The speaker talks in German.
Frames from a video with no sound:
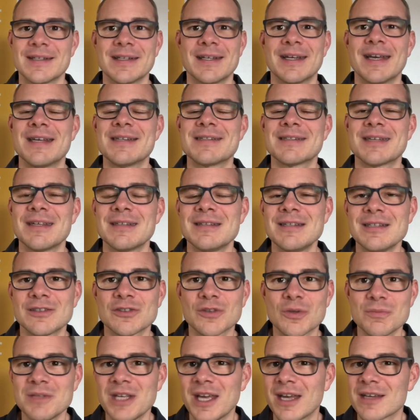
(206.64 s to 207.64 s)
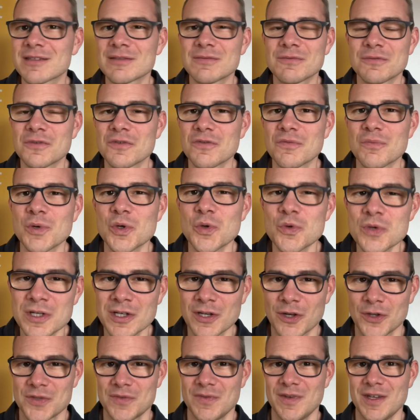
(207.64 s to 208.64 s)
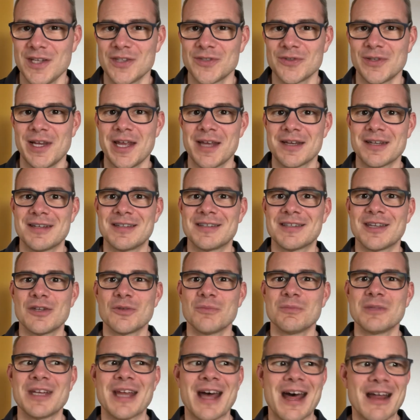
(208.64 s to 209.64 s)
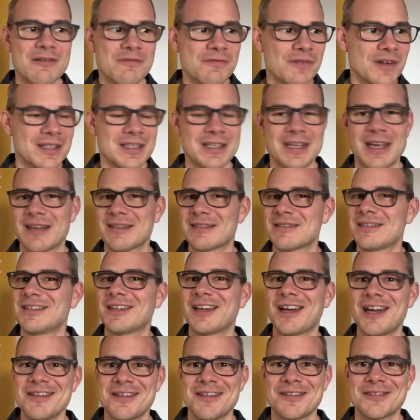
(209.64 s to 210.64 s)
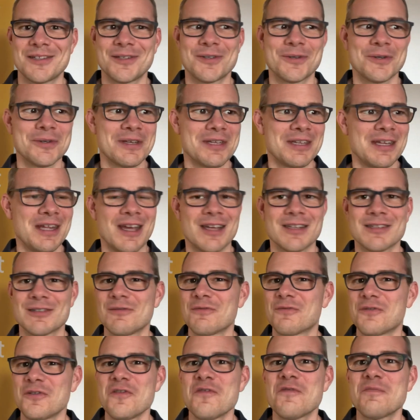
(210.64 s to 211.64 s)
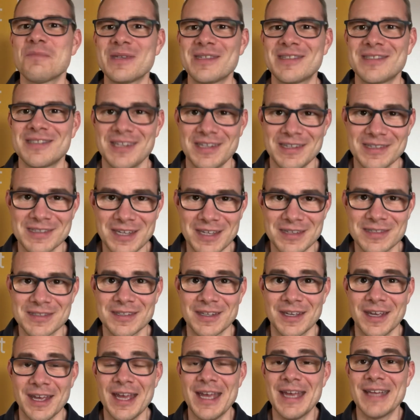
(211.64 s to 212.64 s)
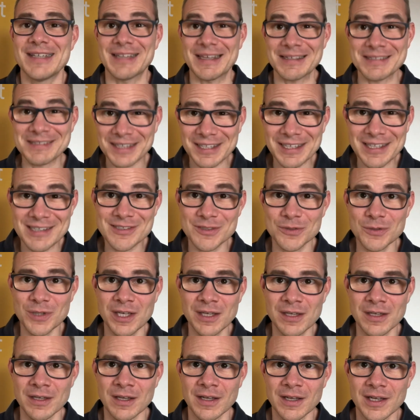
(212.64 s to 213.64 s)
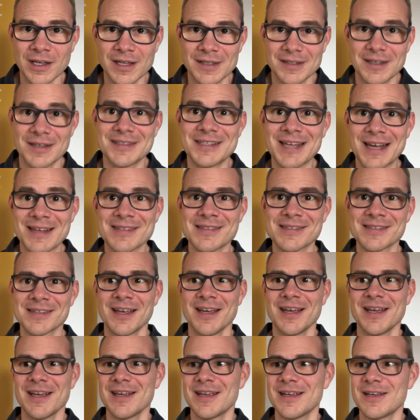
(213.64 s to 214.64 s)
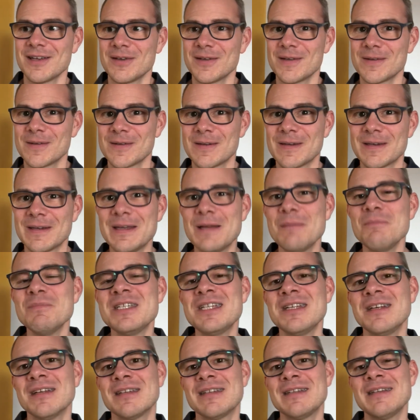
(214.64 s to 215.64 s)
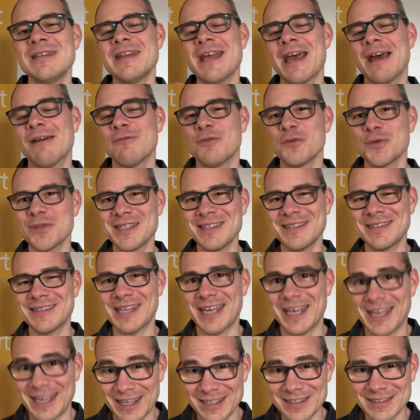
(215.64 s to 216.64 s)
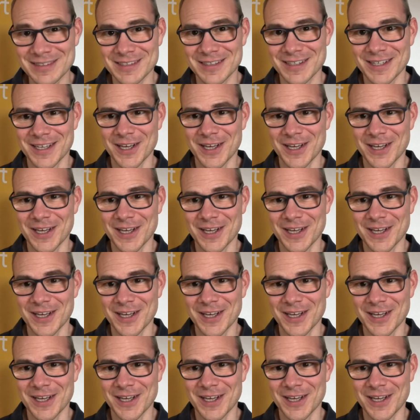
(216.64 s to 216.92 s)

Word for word: es geht nicht darum, die ersten fünf Minuten auswendig zu lernen. Es geht um den Anfang, die ersten 30 Sekunden, die ersten fünf bis zehn Sätze. Das kriegst du hin, denn das nimmt dir die Nervosität.